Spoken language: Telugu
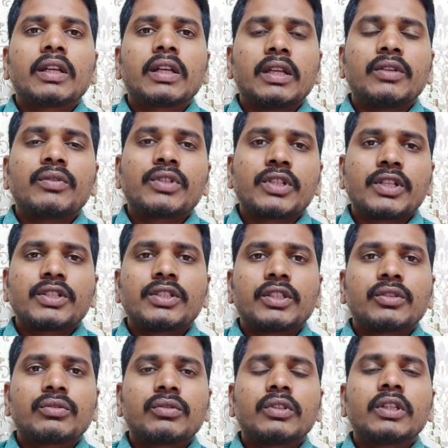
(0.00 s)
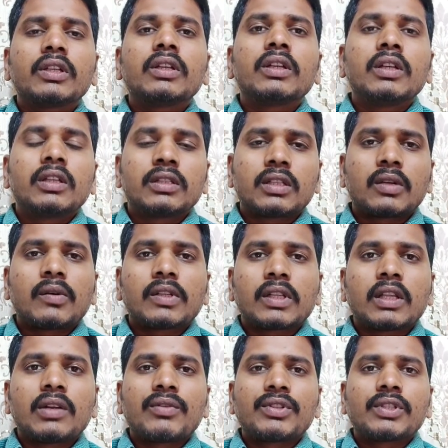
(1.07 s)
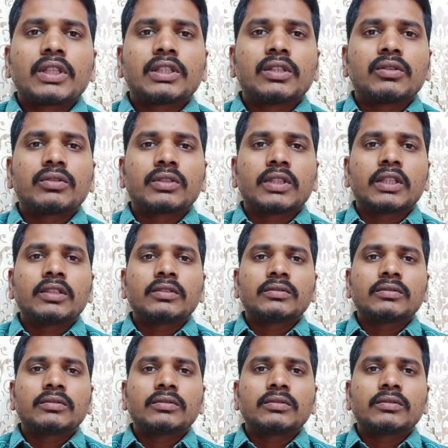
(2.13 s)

ఇంకా ఇన్వెస్టిగేషన్ జరుగుతుంది తర్వాత దాని విషయాలు తెలుస్తాయి